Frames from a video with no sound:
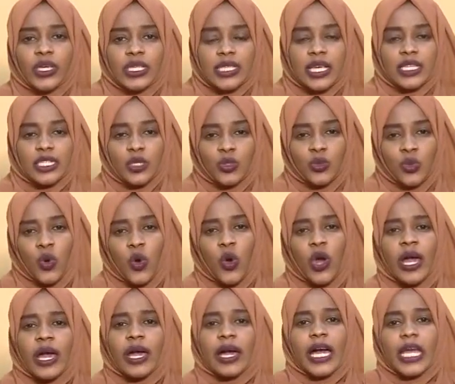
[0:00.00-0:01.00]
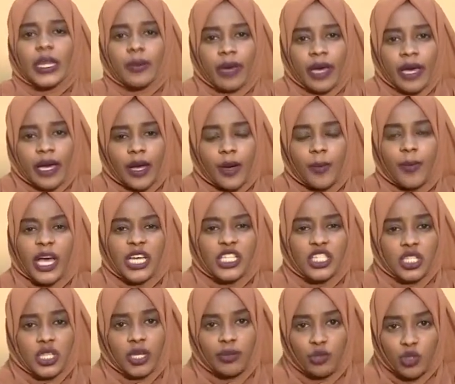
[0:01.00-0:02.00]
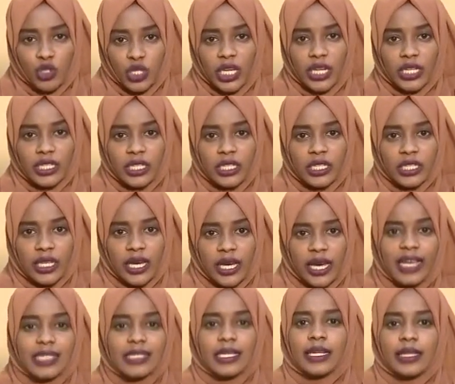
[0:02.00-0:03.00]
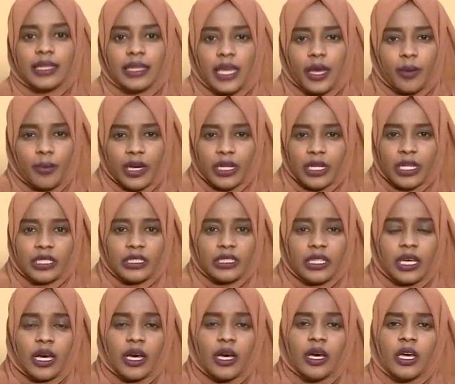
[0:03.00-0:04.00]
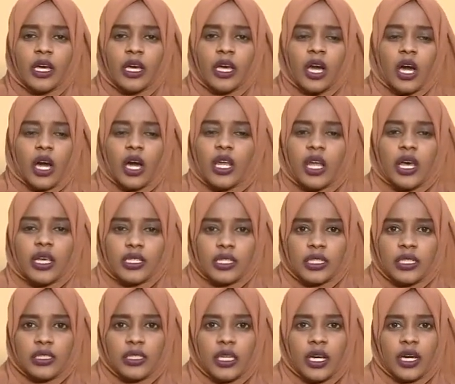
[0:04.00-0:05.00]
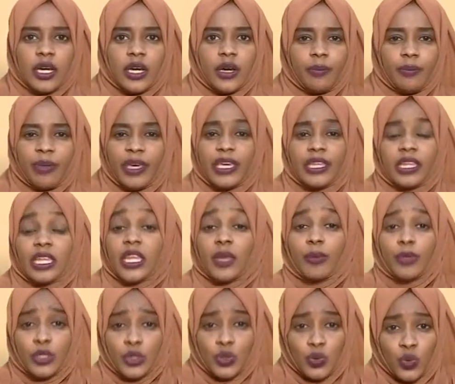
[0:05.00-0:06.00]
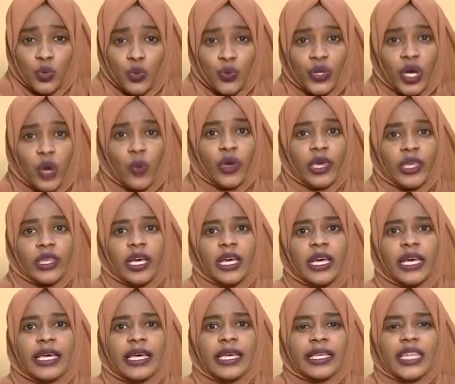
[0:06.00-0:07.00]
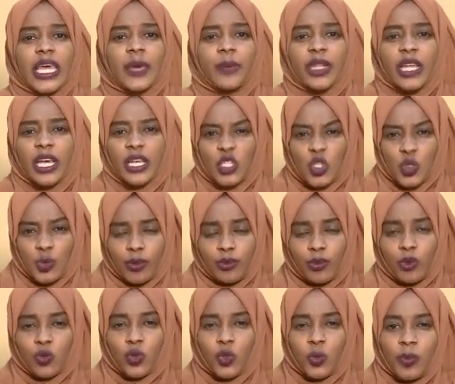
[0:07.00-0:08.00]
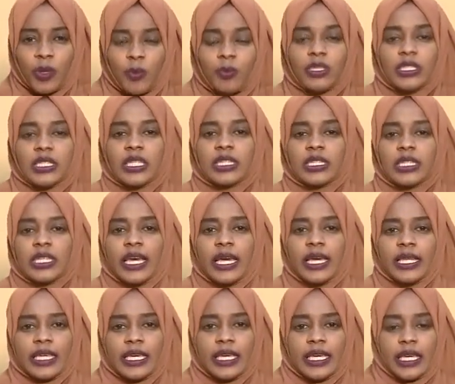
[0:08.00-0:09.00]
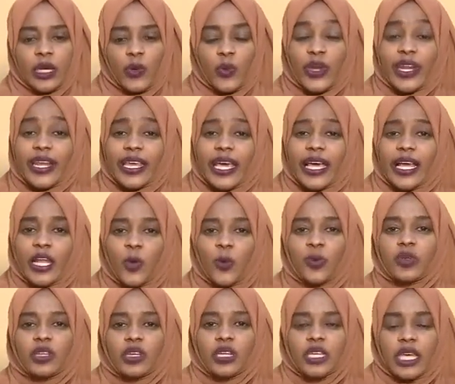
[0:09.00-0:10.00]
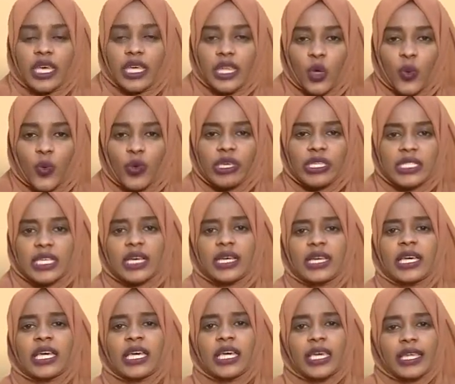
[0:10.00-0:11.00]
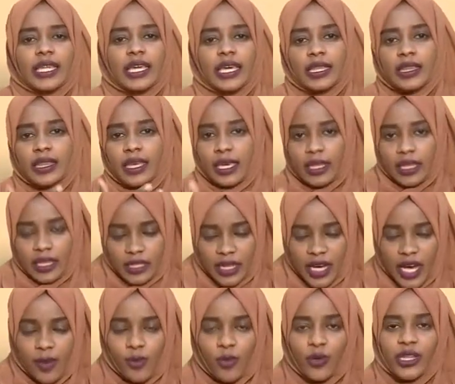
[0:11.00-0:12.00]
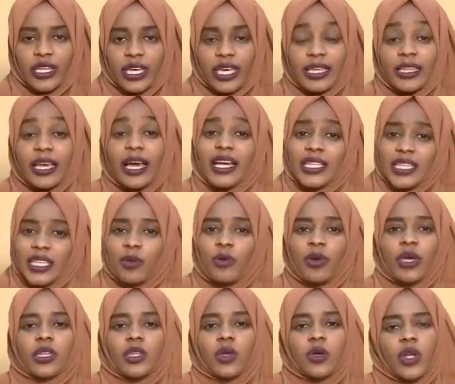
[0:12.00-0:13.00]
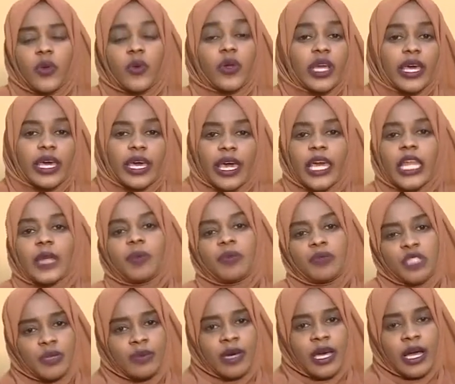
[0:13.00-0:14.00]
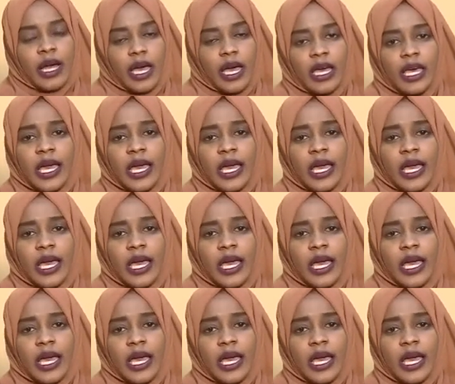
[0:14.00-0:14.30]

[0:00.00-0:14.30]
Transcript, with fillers: احساس انه انا معاك ما عشان المشكله دي حصلت لك معناه انت خلاص احنا بقيت انت مجنون او كده دايما حسسوا بالموضوع بالبسيط يعني وريها له بطريقه كده كويسه انك انت كده داعمه وانك كده حتى ممكن تقول له والله يا اخي انا بمشي معاك